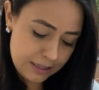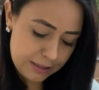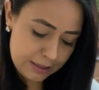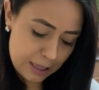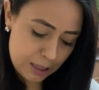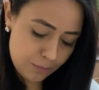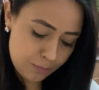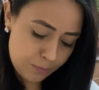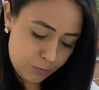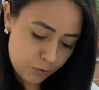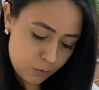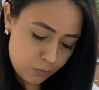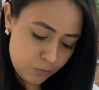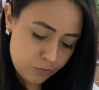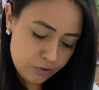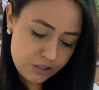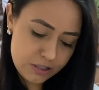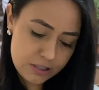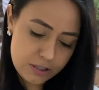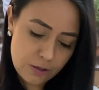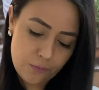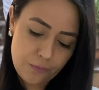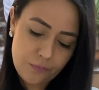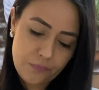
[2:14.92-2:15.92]
tá em
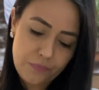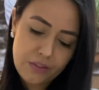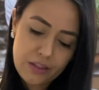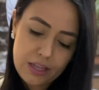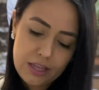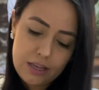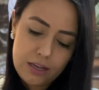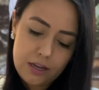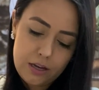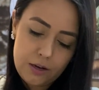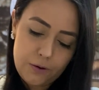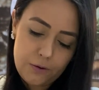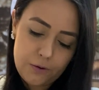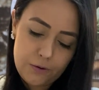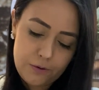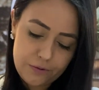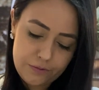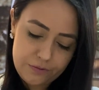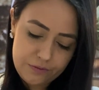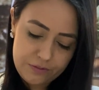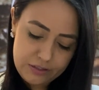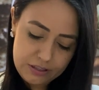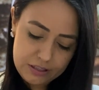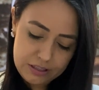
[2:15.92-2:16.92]
promoção. Ó,
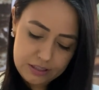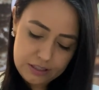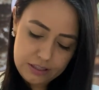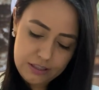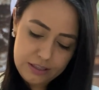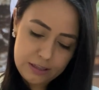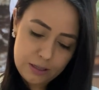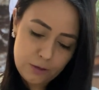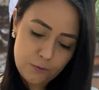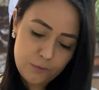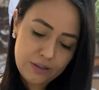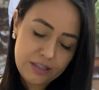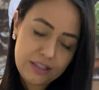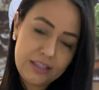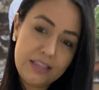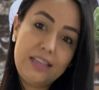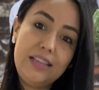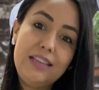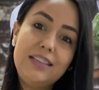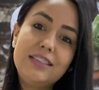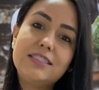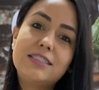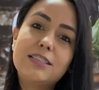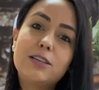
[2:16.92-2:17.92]
então aqui